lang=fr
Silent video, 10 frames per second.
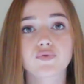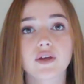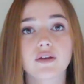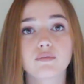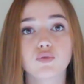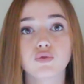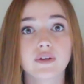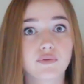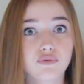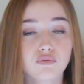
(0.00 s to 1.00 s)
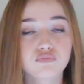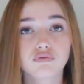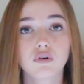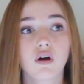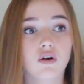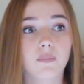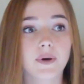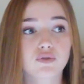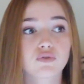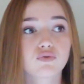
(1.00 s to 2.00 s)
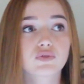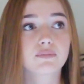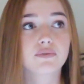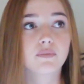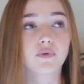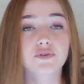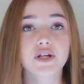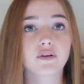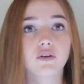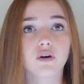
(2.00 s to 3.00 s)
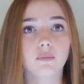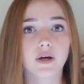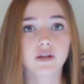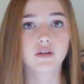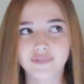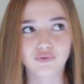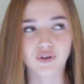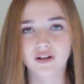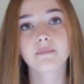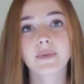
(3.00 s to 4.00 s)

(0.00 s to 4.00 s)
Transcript: Je vais me donner à fond pour euh, parce que tout simplement j'adore Norman. Bah voilà.